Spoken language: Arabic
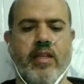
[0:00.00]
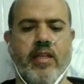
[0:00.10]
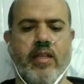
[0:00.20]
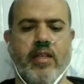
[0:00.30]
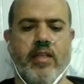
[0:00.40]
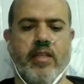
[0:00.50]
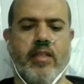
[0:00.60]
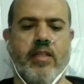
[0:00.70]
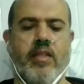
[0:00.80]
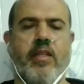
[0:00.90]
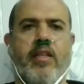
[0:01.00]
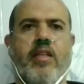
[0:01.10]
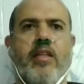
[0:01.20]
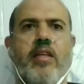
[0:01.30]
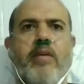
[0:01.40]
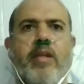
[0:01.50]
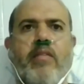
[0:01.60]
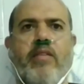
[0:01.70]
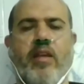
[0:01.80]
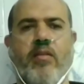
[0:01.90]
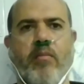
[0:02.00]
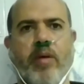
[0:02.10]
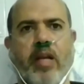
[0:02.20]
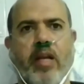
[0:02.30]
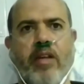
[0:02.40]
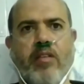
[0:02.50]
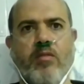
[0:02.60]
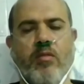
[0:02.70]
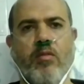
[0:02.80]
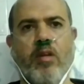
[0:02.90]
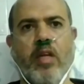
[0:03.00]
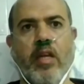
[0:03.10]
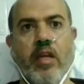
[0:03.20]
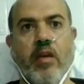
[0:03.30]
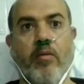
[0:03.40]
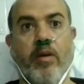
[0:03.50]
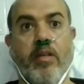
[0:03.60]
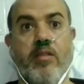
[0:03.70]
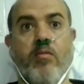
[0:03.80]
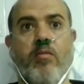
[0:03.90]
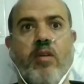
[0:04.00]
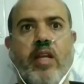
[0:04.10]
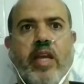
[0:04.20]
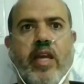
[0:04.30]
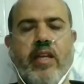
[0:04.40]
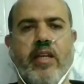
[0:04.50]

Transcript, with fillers: نورت الشاشه ربنا يحفظكم ويجزيكم كل خير